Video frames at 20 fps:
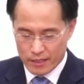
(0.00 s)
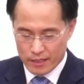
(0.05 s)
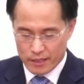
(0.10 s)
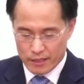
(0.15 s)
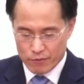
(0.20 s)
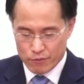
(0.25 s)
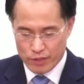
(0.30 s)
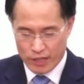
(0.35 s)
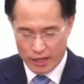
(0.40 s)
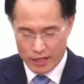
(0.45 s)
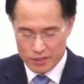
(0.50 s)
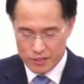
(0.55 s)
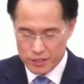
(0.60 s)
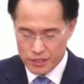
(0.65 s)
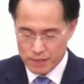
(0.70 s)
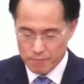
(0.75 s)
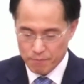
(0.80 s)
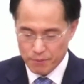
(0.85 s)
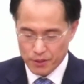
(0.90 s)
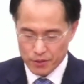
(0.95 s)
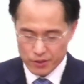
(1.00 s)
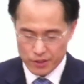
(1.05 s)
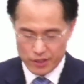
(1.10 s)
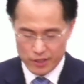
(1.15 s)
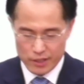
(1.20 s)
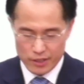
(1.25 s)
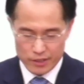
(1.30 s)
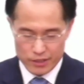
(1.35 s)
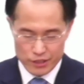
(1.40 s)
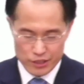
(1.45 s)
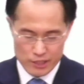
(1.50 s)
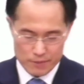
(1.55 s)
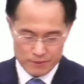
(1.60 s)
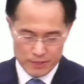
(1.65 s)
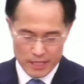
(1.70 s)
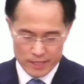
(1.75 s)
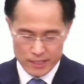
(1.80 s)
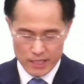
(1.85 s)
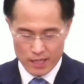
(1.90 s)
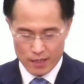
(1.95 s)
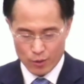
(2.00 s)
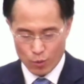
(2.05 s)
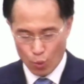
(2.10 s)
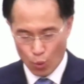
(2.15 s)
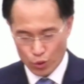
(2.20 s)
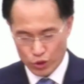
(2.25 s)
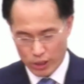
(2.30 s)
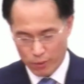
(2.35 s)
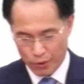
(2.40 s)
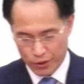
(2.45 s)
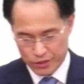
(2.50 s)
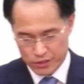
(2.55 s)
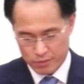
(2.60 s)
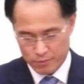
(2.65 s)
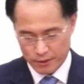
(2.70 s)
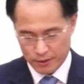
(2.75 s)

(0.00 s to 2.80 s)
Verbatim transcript: 우리 다 같이 신명기 24장 5절 보겠습니다.